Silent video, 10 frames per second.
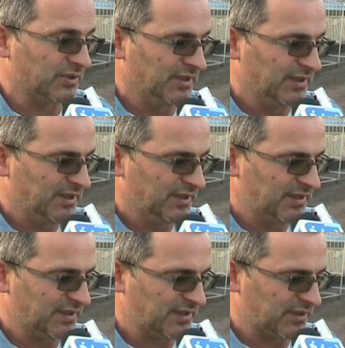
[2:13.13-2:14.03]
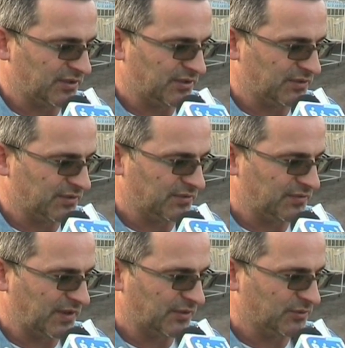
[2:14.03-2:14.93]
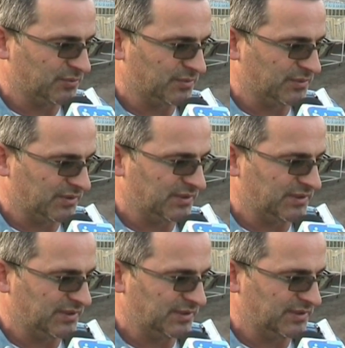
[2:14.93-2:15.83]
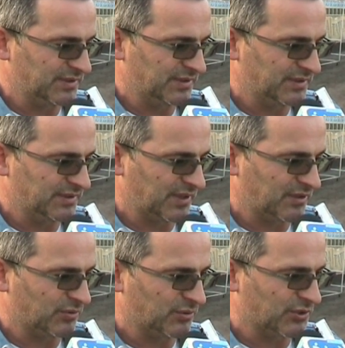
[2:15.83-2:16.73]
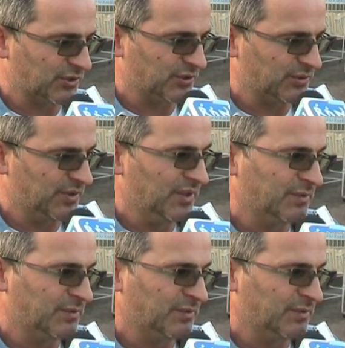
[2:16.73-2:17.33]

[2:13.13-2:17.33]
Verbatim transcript: No, jest jakieś e, fatum e, nad drużyną.